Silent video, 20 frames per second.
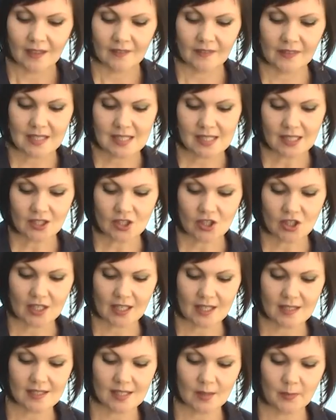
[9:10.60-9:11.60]
Вы
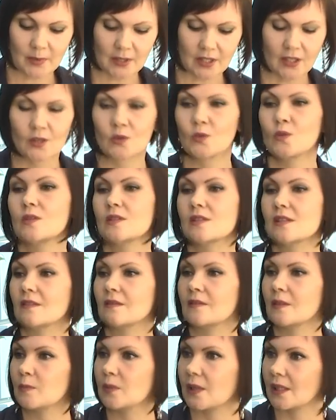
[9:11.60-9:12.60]
сейчас оперируете
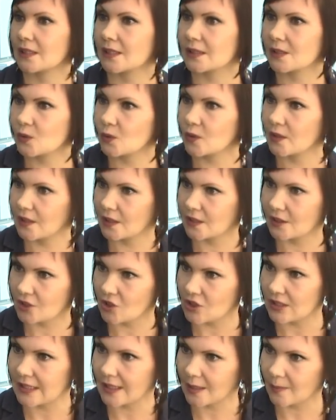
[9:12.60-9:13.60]
в областной
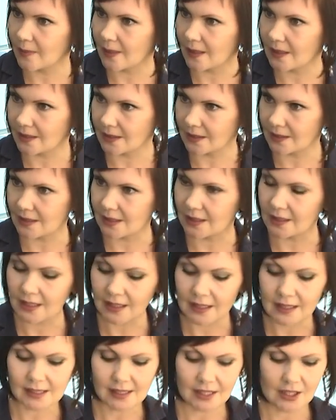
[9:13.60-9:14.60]
клинической больнице,
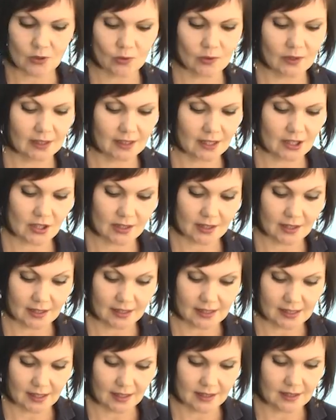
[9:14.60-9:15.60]
да, я скажу для наших
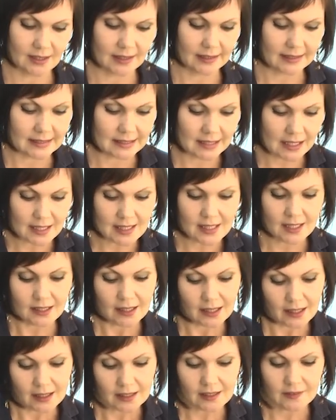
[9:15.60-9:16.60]
телезрителей.
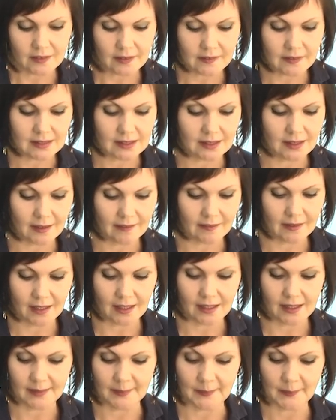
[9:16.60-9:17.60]
10 лет вы
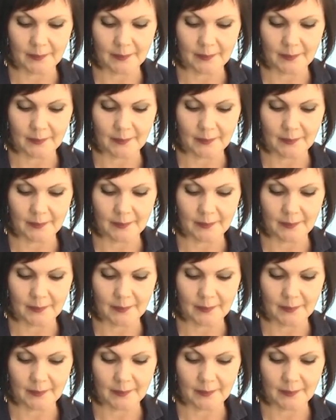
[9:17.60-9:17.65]
возглавляли